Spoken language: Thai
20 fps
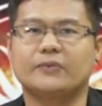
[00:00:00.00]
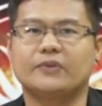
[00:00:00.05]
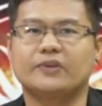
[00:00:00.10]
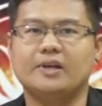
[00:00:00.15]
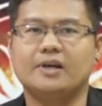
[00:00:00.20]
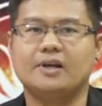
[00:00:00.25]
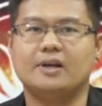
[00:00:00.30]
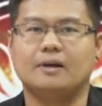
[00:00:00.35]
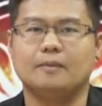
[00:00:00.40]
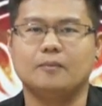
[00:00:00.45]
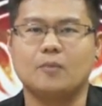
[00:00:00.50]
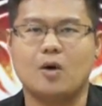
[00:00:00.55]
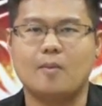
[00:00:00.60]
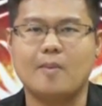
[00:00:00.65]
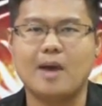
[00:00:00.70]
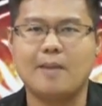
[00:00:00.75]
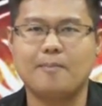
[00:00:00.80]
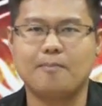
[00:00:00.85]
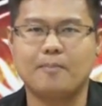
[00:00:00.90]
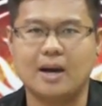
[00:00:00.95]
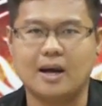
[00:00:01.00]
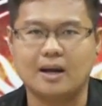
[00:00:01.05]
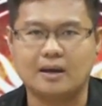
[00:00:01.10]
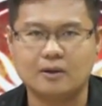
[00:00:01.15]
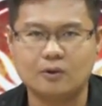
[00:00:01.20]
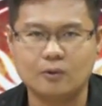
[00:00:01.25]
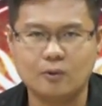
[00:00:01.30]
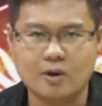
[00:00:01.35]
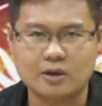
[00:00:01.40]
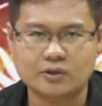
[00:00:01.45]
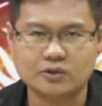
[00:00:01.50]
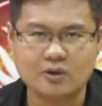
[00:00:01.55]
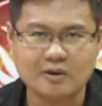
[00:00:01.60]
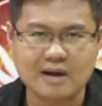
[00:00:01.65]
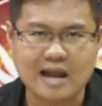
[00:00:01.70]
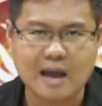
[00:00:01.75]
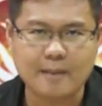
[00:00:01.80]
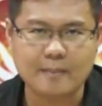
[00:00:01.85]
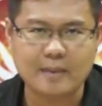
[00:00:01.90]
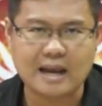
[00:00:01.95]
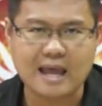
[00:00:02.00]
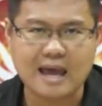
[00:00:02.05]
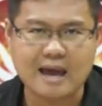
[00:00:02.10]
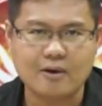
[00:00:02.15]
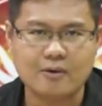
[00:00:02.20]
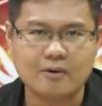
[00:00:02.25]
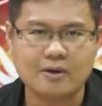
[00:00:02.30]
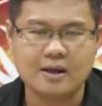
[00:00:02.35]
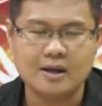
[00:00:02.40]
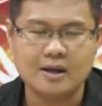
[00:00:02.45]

ซึ่งหมอแมนเปิดดวงโชคลาภมาแล้ว